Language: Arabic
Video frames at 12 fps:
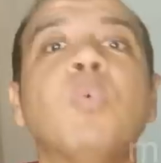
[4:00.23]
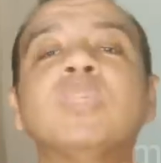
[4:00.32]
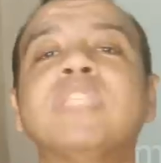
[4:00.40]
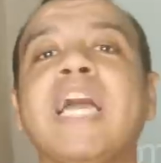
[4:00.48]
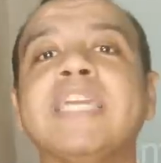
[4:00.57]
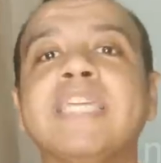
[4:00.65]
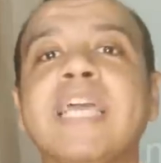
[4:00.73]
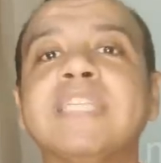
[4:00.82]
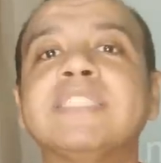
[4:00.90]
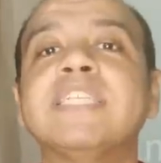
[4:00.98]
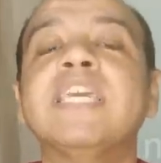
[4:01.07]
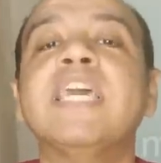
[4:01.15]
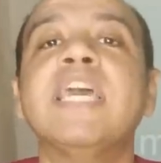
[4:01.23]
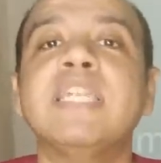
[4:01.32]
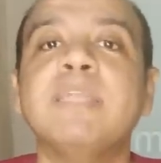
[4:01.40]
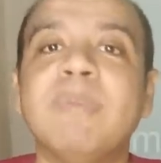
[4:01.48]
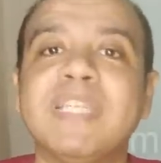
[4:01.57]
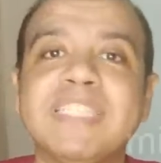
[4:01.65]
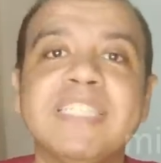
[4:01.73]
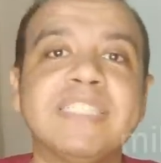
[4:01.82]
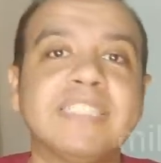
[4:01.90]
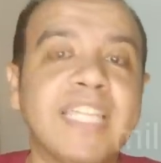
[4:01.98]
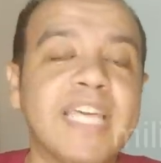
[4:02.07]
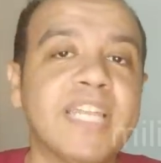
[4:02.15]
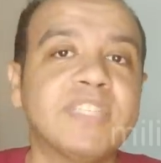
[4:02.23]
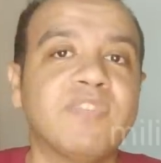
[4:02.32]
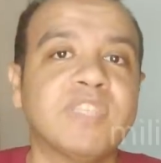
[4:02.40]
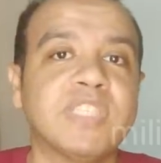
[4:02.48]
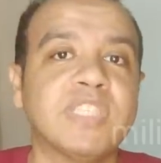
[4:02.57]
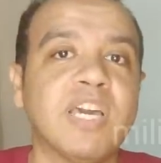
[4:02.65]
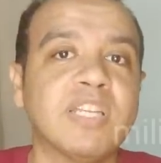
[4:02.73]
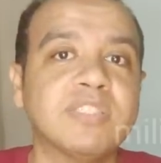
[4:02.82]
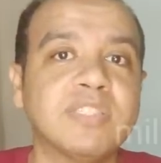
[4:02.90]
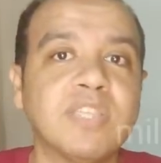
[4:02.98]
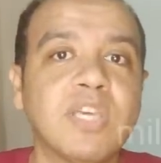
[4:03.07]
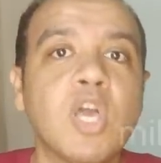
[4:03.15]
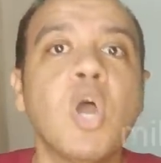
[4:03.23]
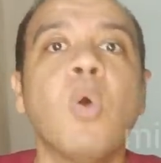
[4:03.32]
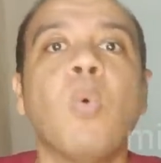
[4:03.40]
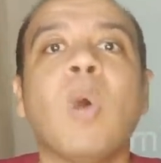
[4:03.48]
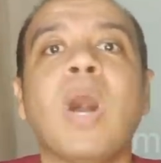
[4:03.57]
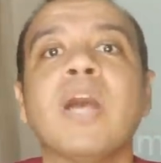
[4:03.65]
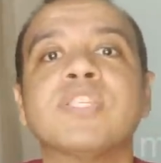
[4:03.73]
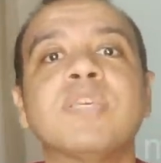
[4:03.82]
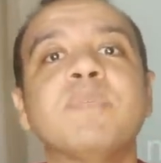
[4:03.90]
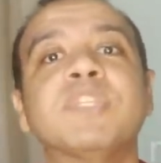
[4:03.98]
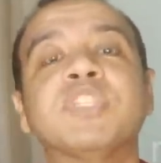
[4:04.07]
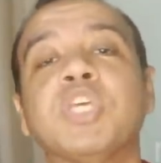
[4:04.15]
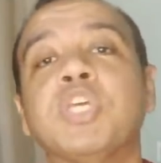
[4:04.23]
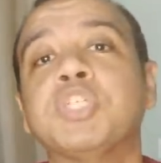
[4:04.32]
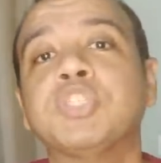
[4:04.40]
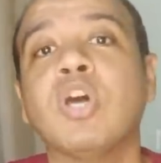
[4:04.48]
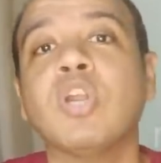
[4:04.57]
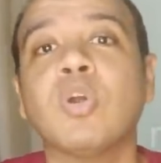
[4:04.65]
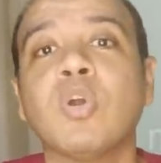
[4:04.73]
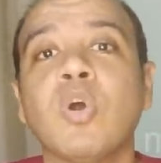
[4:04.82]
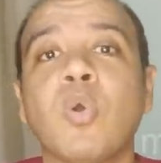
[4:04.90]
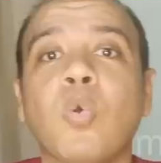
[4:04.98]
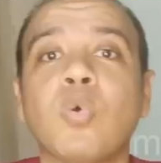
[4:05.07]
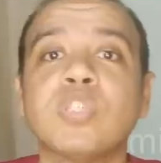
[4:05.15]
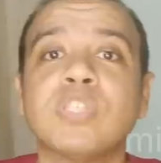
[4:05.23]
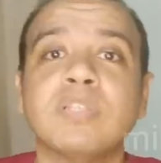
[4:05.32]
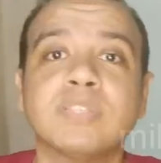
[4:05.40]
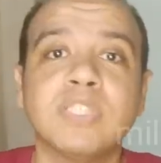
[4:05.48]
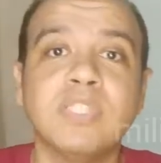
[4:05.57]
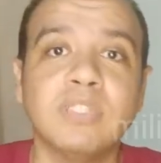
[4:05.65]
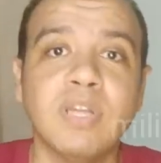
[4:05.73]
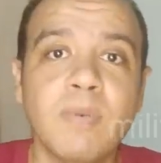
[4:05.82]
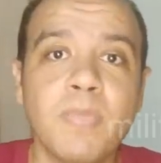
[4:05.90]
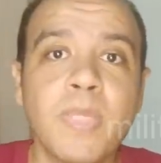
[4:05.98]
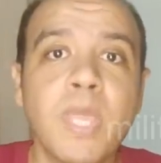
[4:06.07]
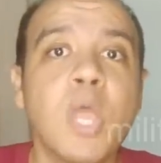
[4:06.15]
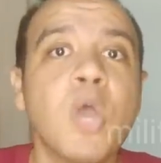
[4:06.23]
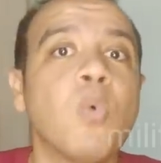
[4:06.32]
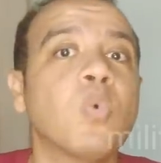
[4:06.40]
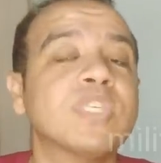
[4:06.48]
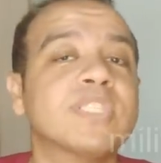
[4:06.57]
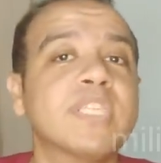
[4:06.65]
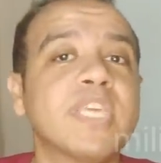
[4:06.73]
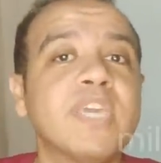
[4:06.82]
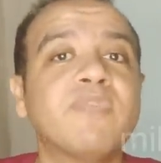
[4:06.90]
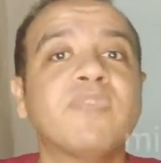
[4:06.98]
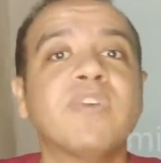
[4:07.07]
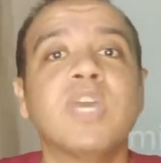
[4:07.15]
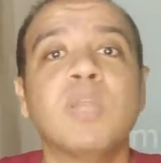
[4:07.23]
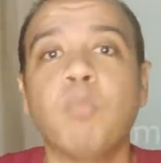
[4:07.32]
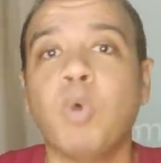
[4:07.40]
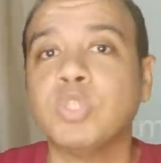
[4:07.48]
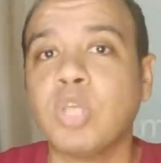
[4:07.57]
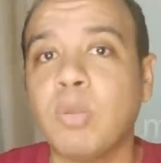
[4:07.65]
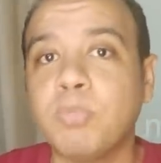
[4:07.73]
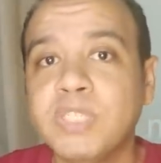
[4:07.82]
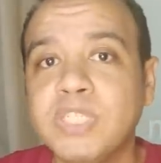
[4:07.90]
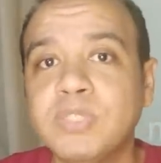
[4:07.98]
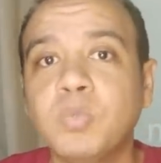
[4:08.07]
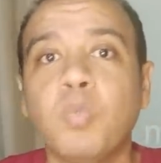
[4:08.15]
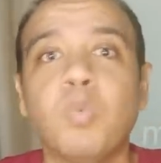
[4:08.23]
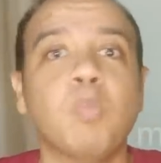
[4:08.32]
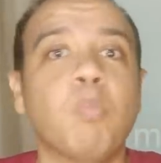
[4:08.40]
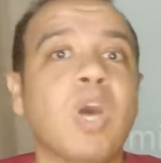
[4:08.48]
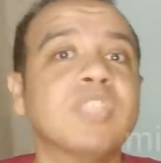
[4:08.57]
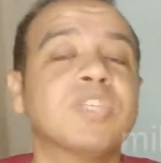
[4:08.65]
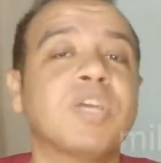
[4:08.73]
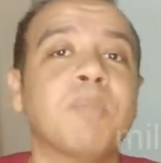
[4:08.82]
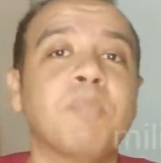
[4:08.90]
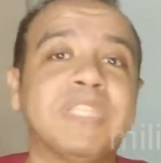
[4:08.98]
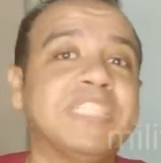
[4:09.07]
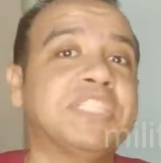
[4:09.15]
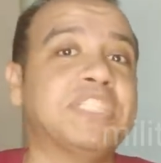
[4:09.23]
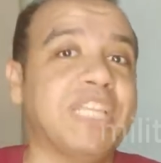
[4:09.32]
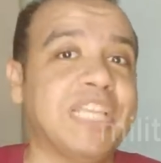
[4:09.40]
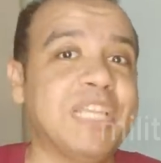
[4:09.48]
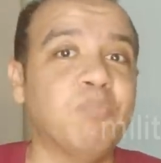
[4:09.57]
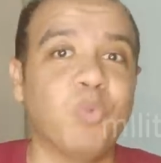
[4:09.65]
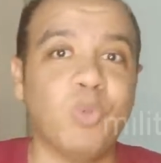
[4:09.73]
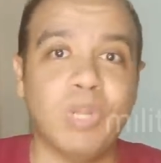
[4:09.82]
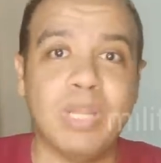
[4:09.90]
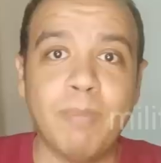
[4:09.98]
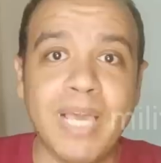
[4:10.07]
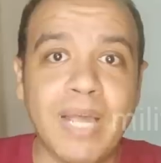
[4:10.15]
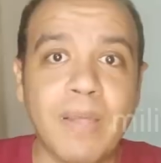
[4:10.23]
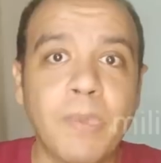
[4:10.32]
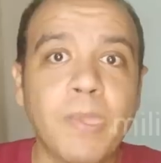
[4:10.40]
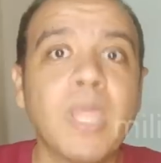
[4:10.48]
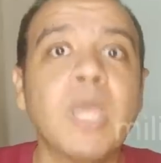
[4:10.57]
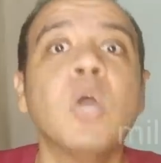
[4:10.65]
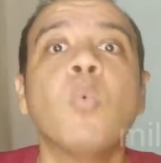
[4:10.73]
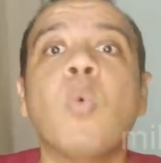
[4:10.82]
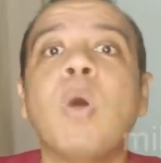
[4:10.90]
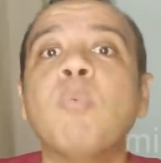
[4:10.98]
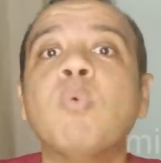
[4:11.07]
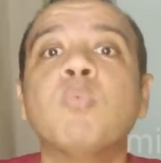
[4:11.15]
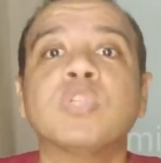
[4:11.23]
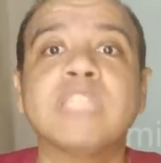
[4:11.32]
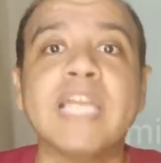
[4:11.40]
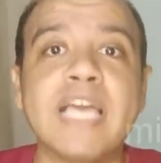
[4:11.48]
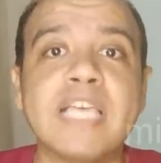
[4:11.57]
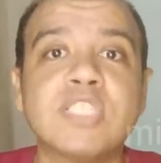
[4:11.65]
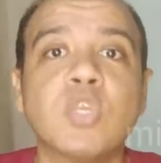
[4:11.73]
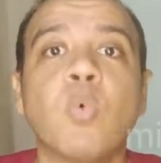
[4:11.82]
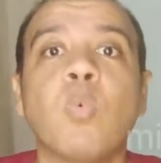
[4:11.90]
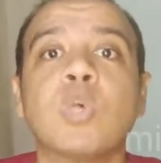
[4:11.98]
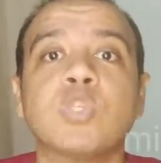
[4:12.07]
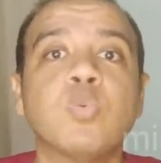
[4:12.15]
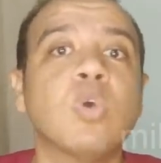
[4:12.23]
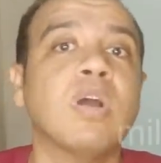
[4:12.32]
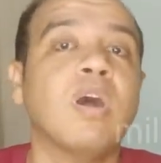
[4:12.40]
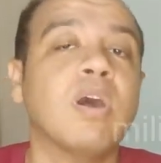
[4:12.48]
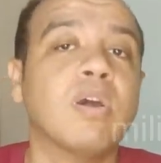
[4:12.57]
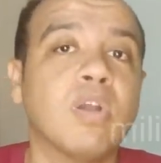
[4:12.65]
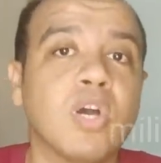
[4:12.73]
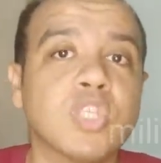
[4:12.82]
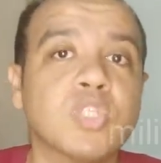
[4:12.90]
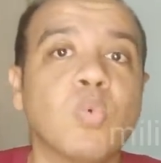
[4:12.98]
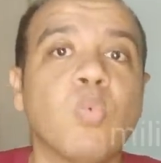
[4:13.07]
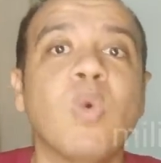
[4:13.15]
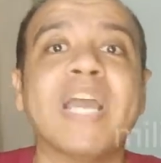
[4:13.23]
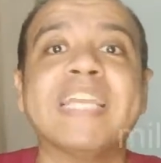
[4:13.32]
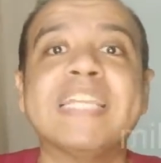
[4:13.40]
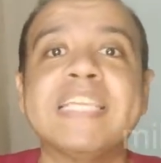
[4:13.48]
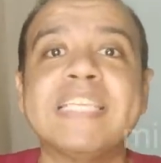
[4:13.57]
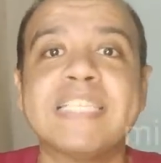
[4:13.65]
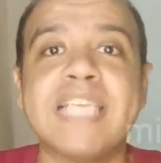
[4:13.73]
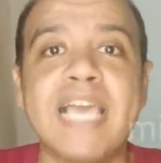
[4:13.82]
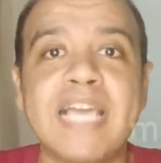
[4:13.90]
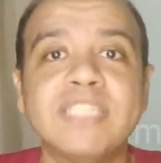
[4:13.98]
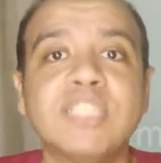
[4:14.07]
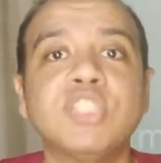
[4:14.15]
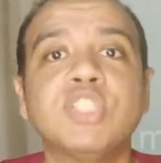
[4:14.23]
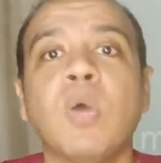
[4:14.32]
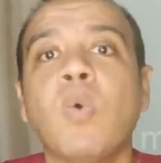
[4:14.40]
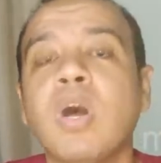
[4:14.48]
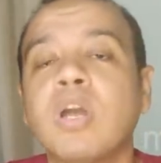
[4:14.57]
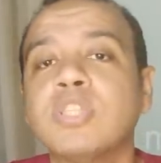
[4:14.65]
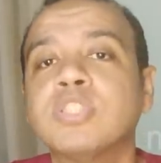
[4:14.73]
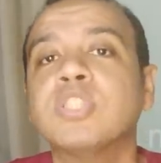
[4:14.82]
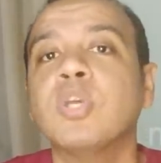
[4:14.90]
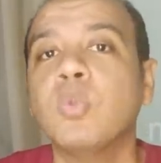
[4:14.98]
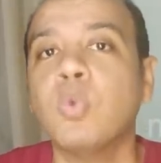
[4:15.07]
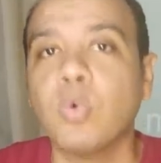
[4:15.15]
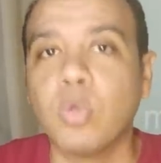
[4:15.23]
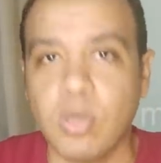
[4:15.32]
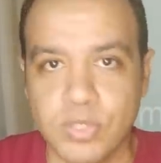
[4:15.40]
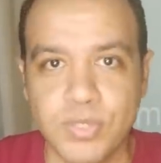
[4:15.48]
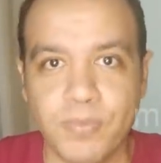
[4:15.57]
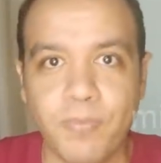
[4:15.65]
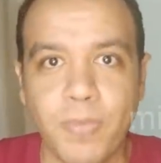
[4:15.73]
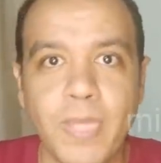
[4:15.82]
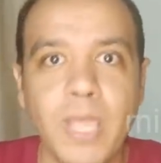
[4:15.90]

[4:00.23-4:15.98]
وتحياتي لمدينة تهرت في تيارت وعاصمة الشرق قسنطينة وسطيف المحترمين والمعسكر مدينة العلم والعلماء وبومرداس وسوق أهراس وغليزان جوهرة الأوراس